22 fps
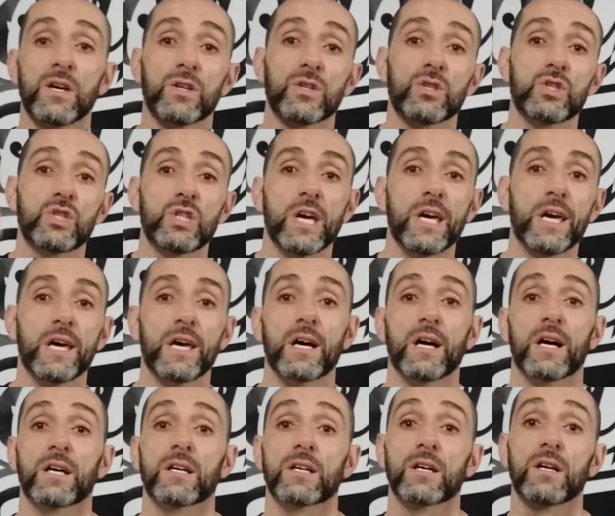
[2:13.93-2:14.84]

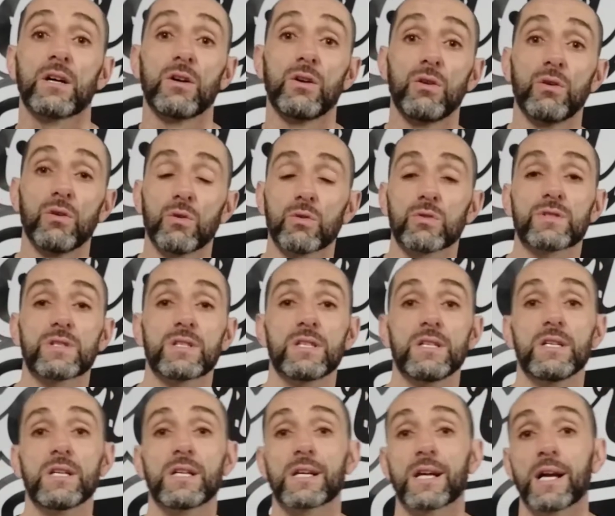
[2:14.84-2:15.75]
jerk, long
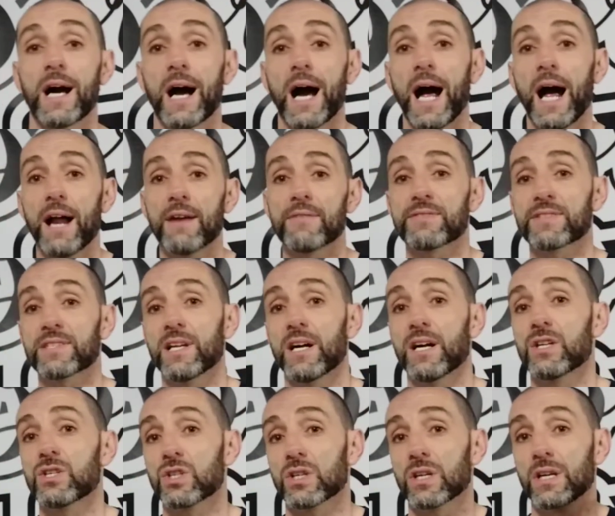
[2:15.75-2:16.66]
cycle, half
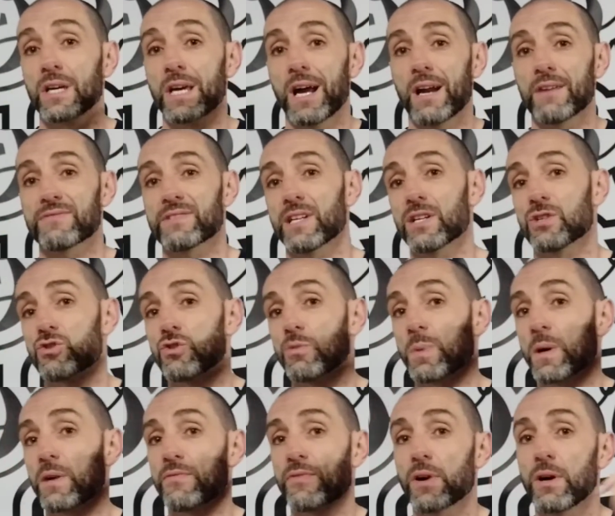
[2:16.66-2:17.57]
snatch et half snatch de
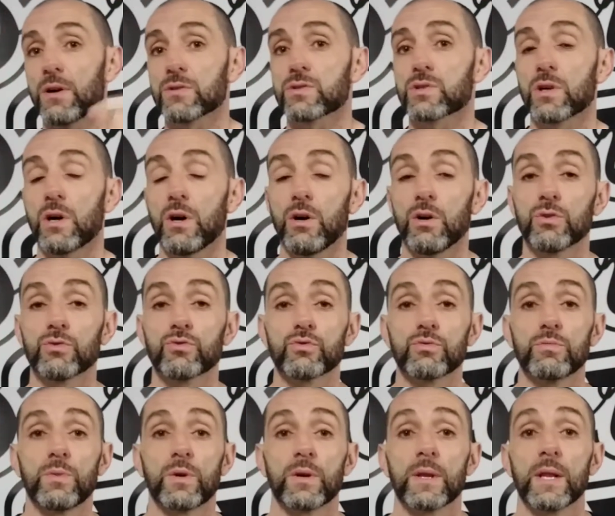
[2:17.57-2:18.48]
préférence en
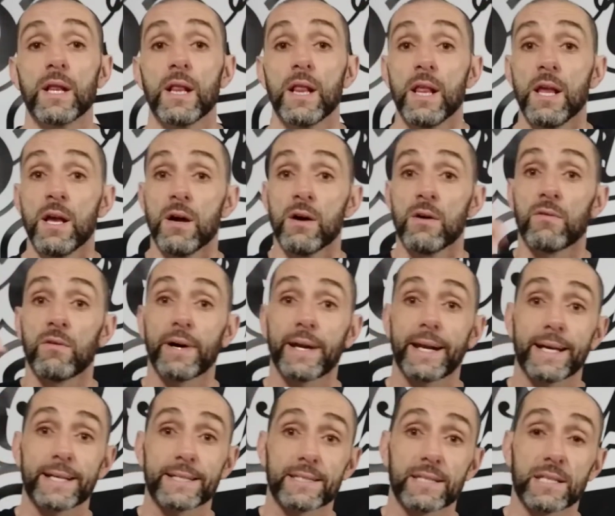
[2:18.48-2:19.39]
double.
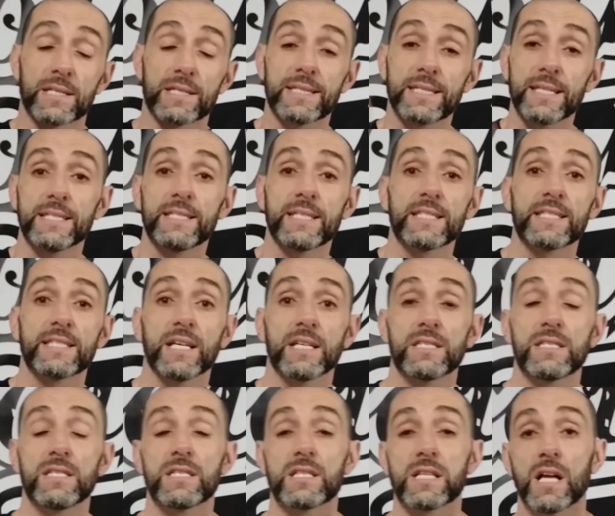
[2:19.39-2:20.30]
Voilà, c'est ces
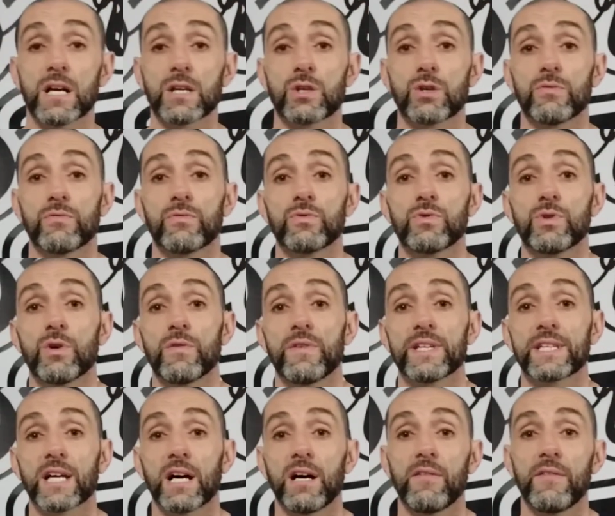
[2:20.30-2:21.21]
exercices-là que vous
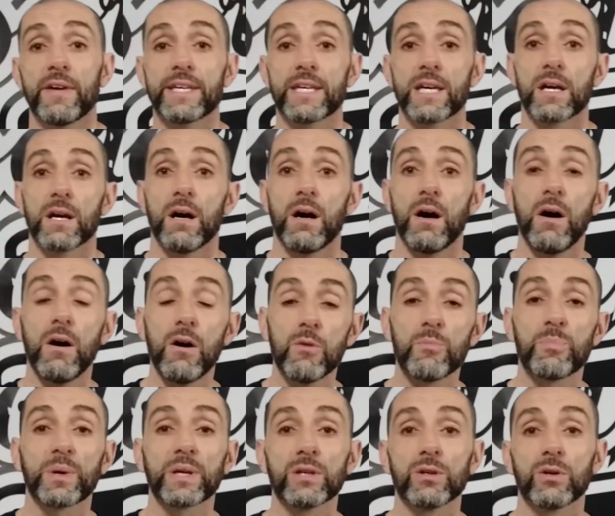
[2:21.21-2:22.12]
devez travailler
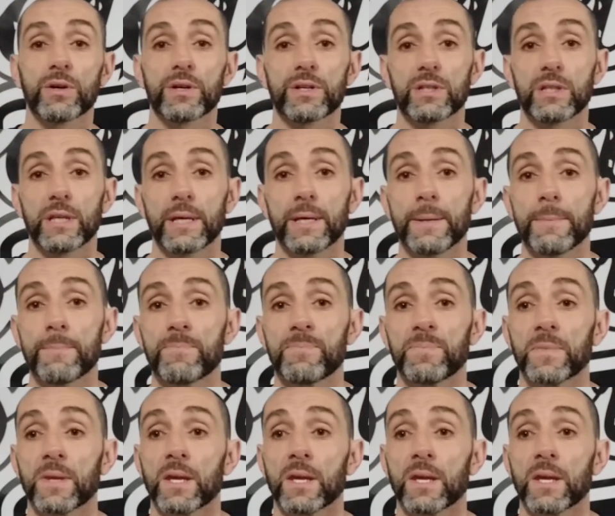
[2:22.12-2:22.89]
en priorité.